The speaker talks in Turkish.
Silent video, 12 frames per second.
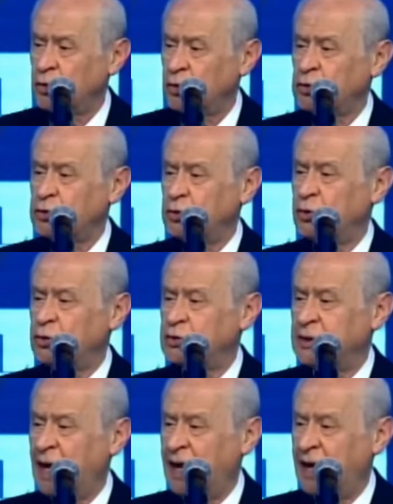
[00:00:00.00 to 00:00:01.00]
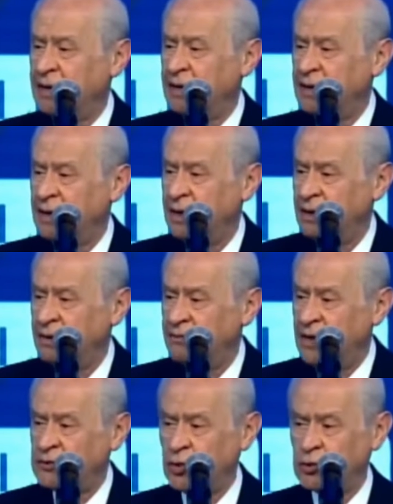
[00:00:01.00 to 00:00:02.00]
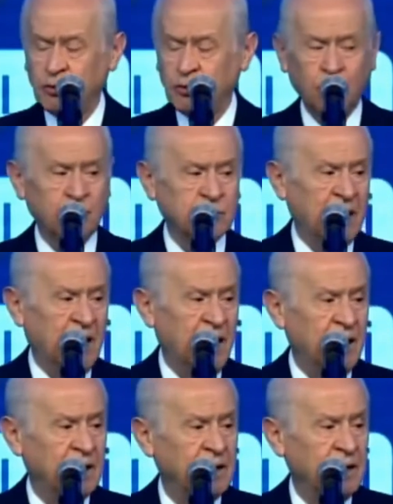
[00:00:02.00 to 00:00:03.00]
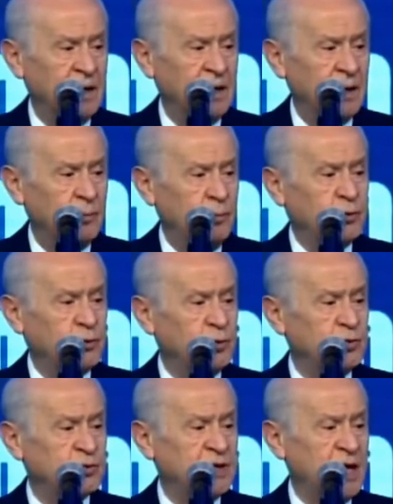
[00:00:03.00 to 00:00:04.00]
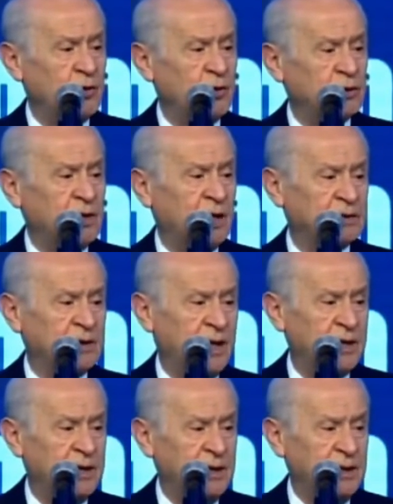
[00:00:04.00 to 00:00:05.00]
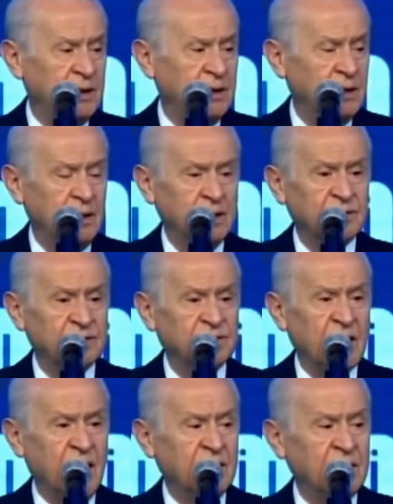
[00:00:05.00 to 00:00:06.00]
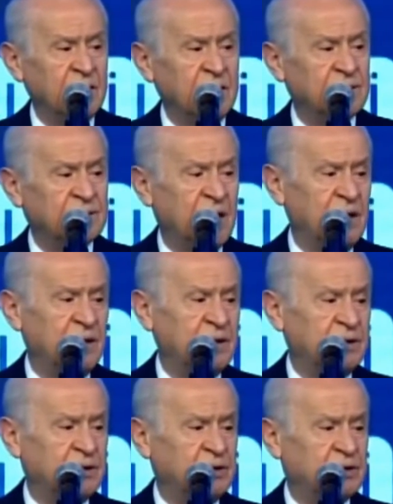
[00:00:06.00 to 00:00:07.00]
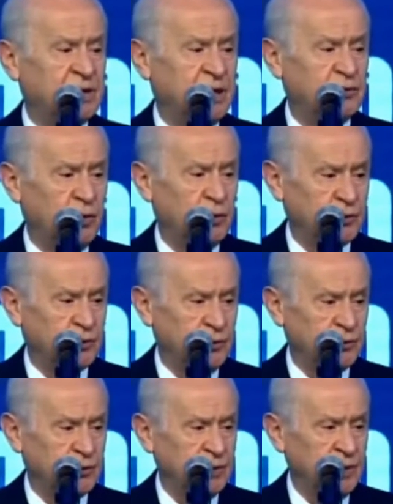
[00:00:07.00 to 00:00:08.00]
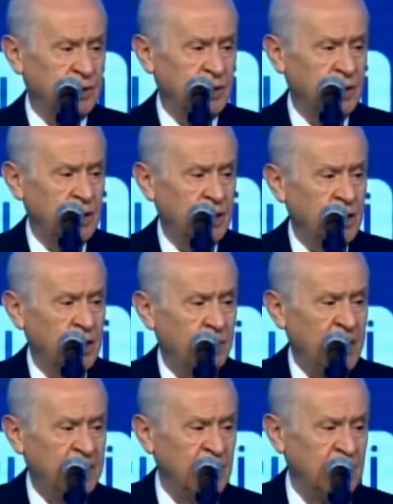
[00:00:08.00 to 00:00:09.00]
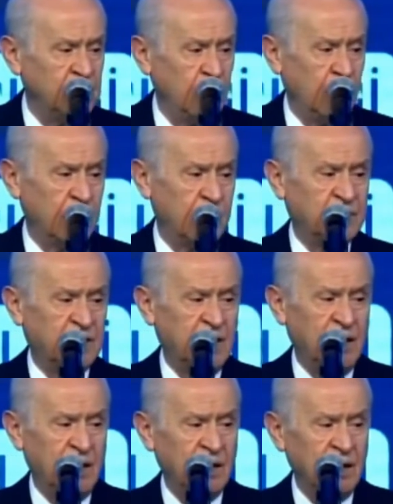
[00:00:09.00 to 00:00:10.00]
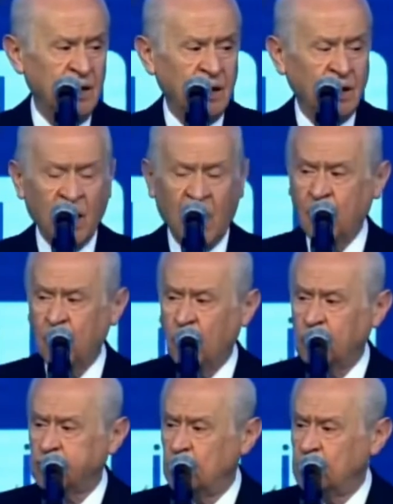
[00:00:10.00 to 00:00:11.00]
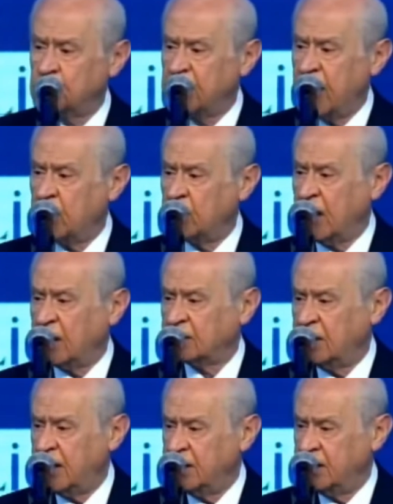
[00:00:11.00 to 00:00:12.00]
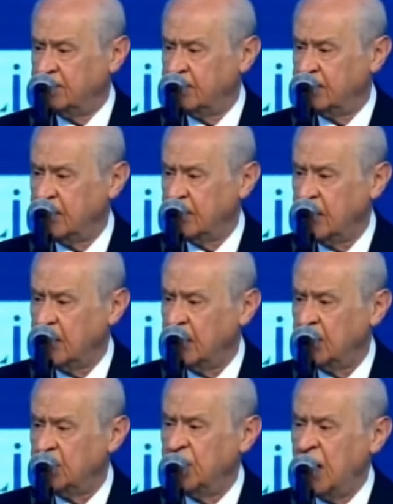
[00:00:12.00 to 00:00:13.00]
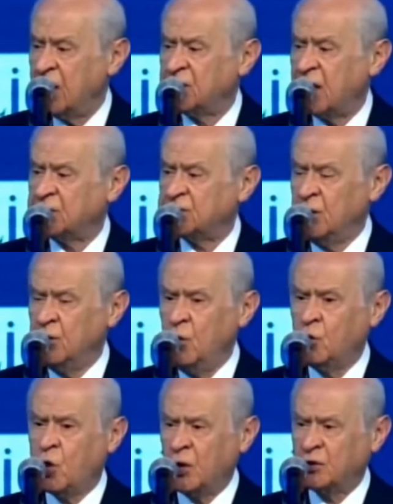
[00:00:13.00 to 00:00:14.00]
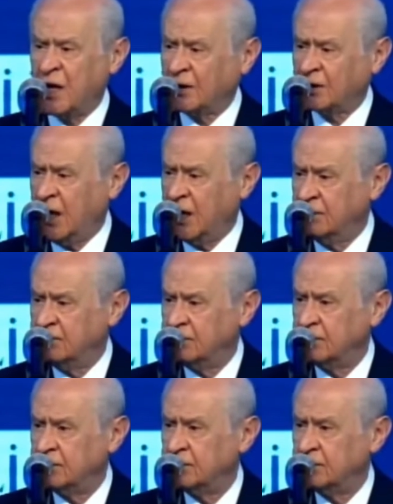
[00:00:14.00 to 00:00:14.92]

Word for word: duruşunuzla ve coşkunuzla bütün şer odaklarını zangır zangır titretiyorsunuz. Ben de diyorum ki kahrolsun şer odakları, yaşasın ilk ocakları.